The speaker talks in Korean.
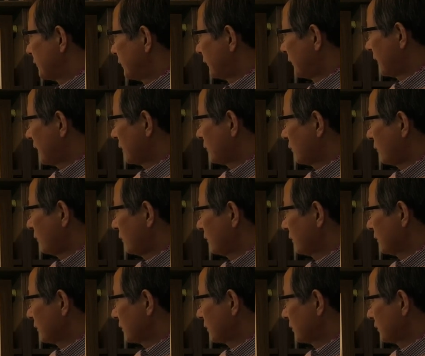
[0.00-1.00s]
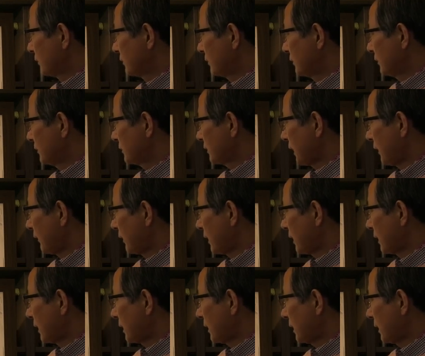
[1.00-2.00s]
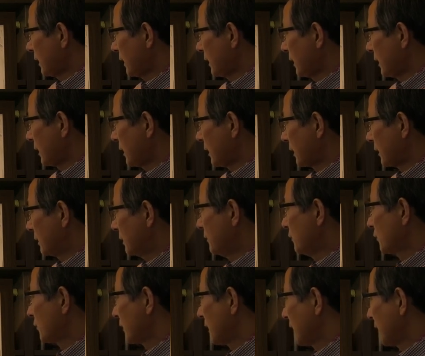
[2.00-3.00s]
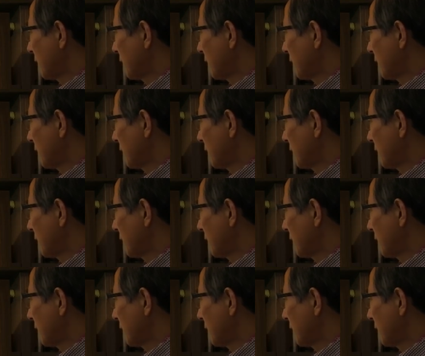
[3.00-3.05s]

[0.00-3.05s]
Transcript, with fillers: 정화의 통근처인 사화가 근으로